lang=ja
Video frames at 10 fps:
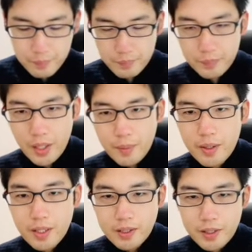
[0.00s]

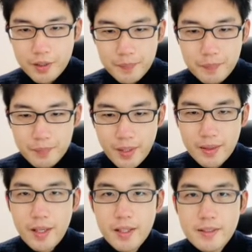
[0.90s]
バラバラにやった
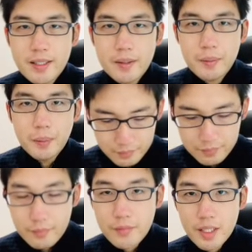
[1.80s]
演算を
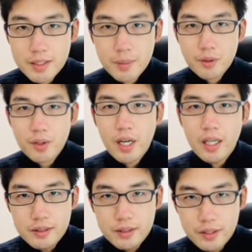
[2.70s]
足したものが
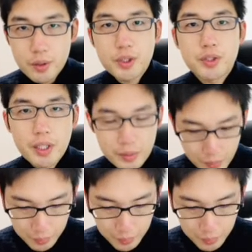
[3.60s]
等しくなると